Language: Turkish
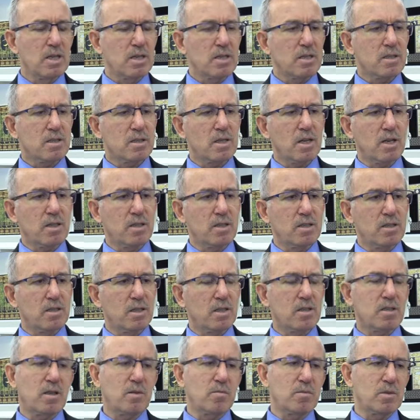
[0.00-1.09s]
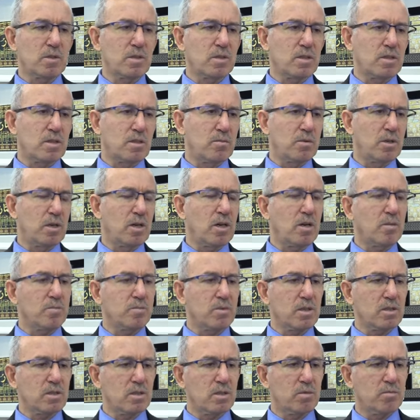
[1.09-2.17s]
Sadece temizlik gibi,
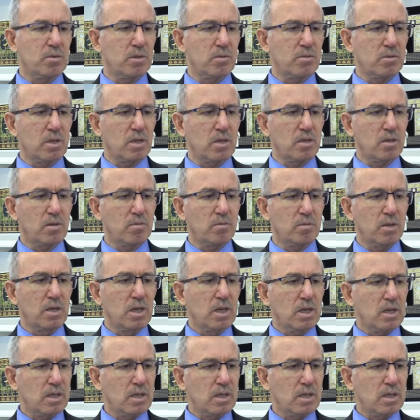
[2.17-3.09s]
abdest gibi bir takım